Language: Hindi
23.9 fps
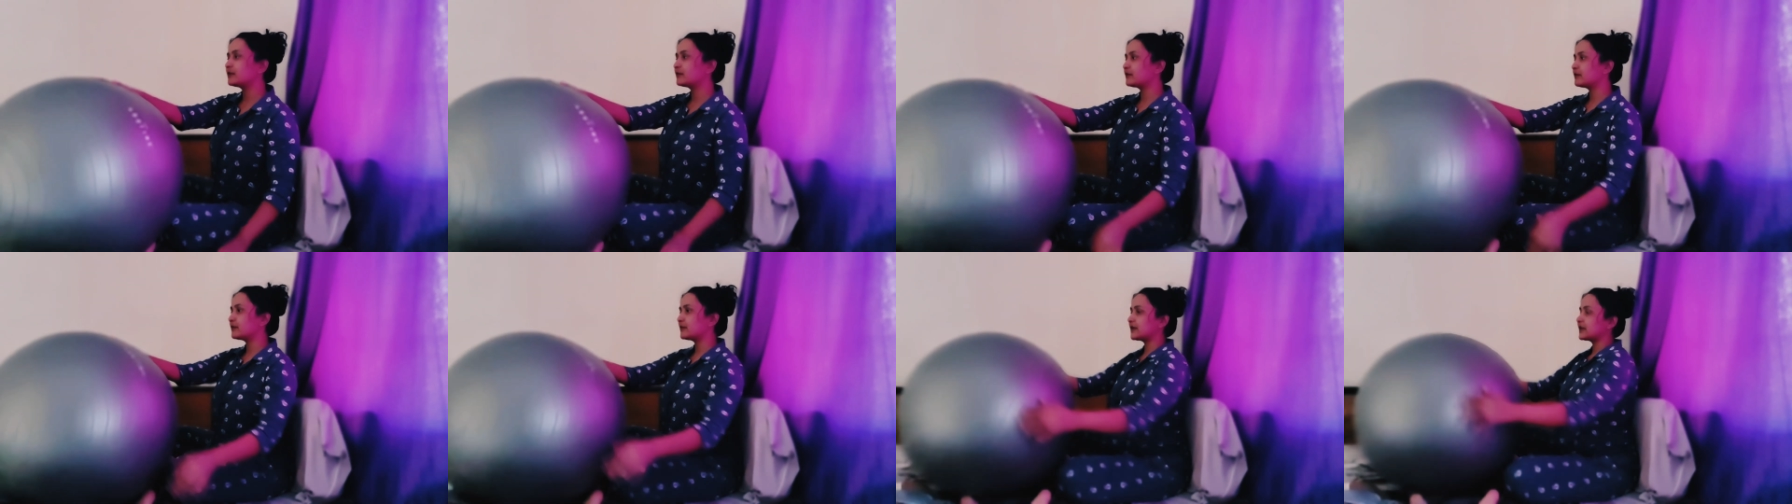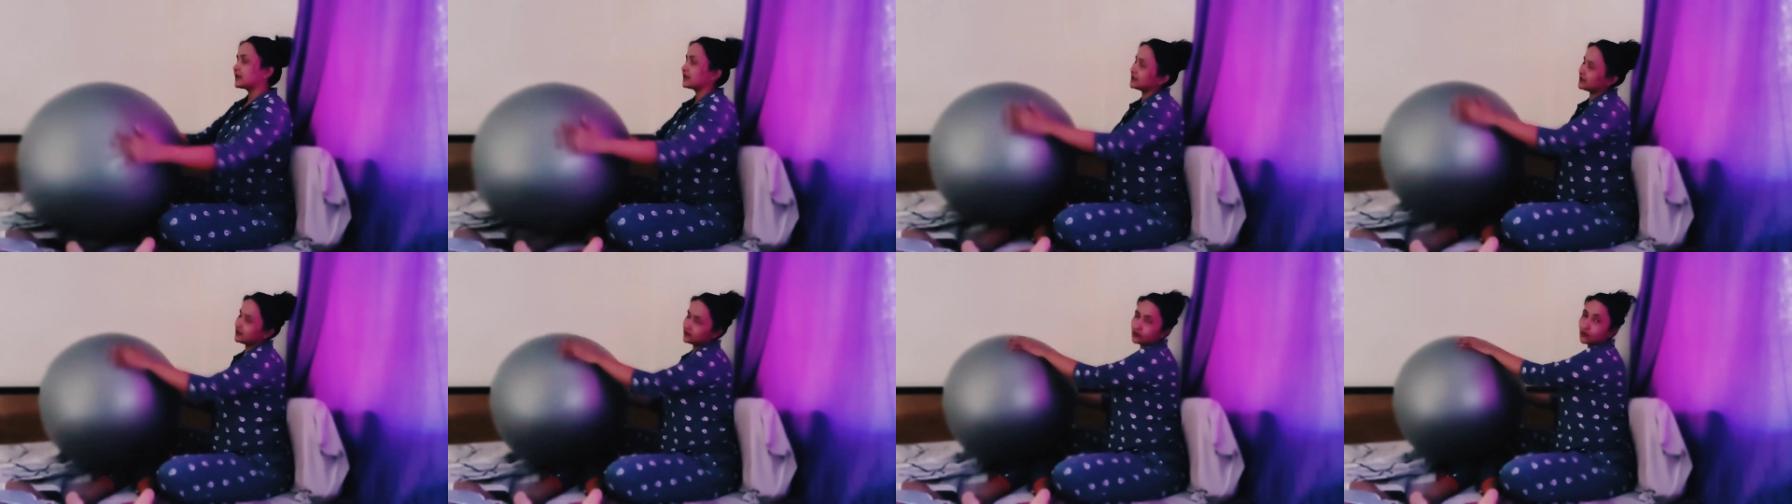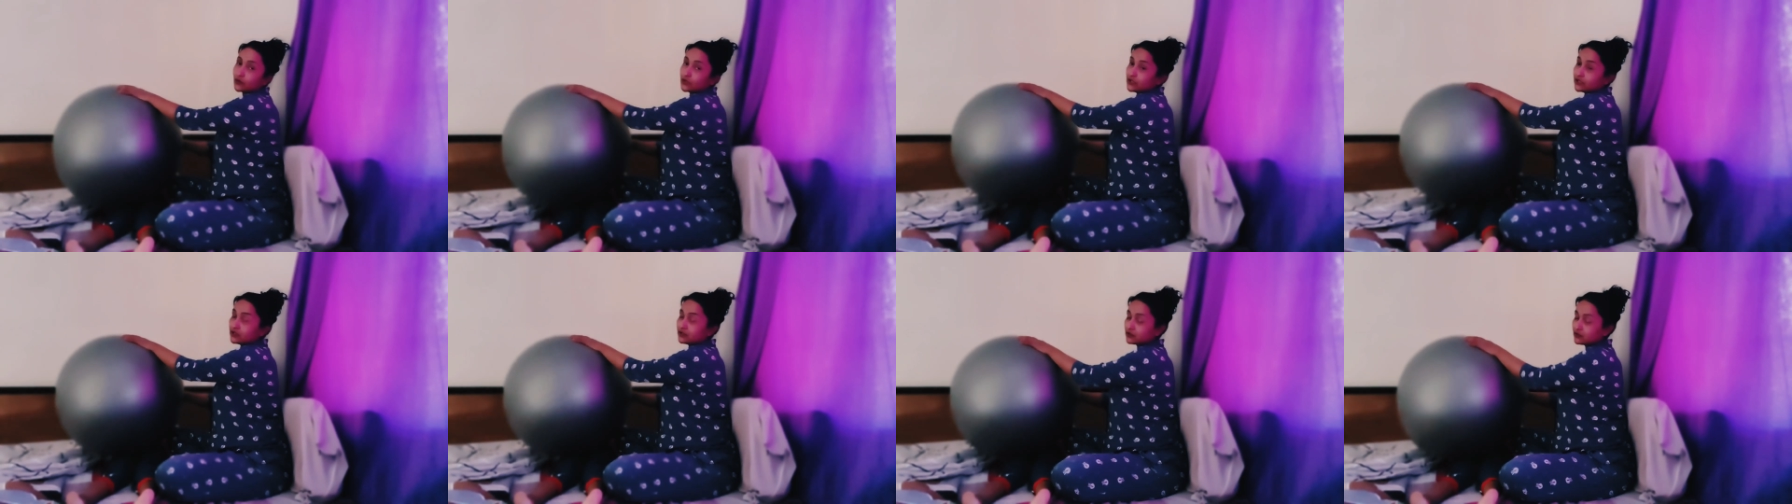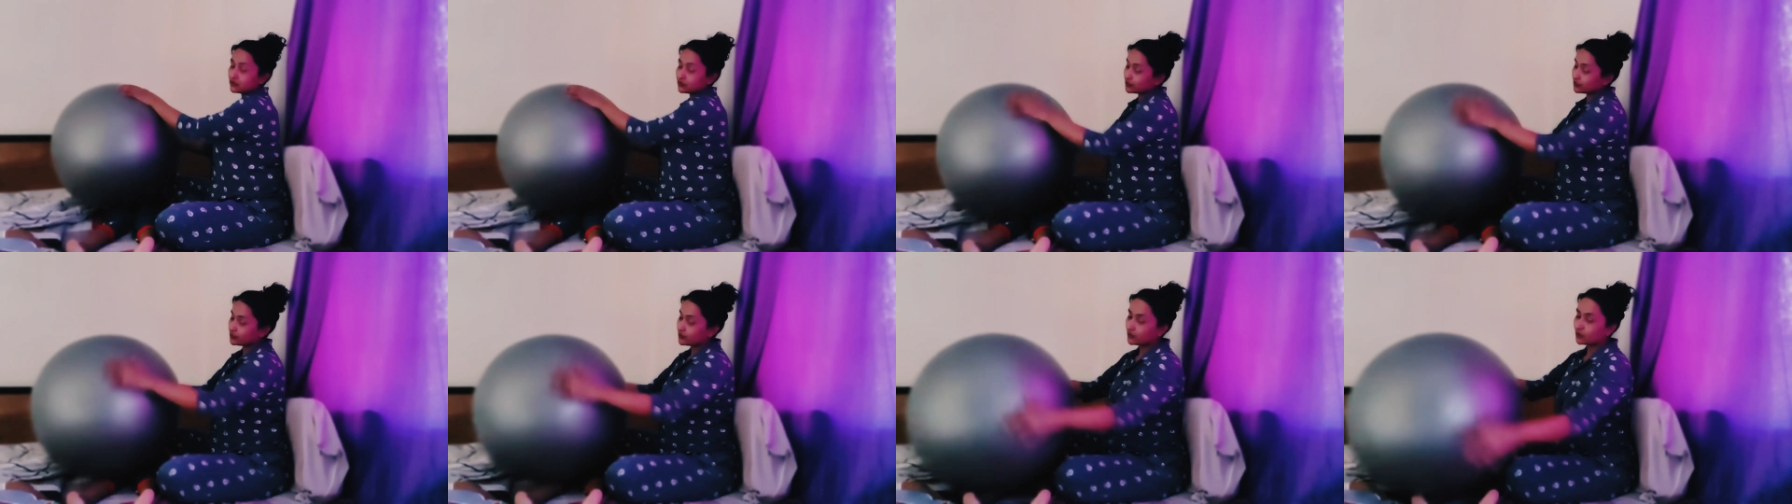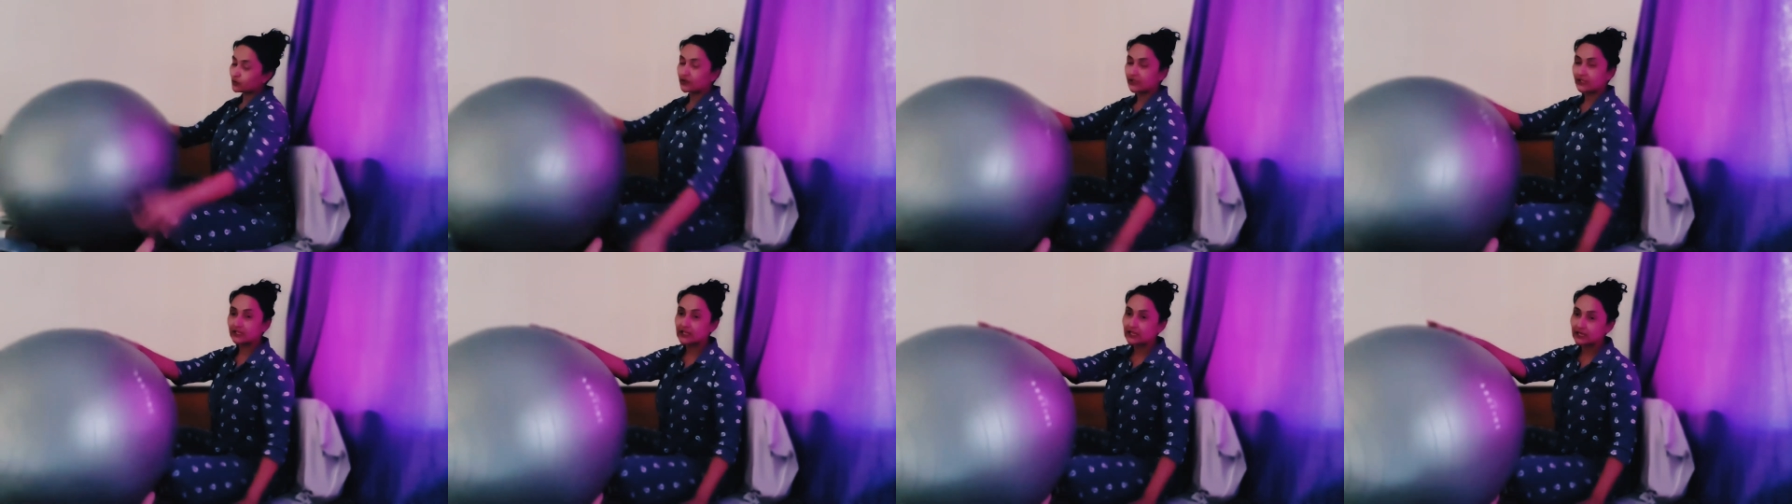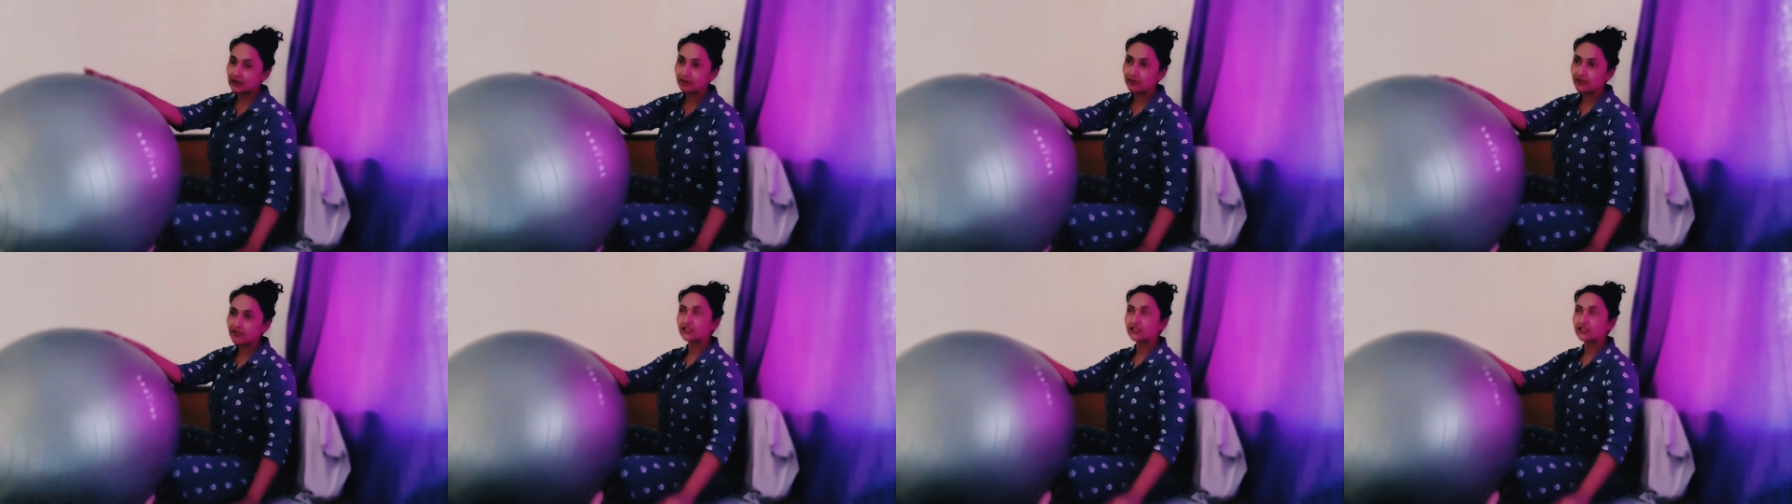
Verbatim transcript: में ओ तो भी ओ हेल्प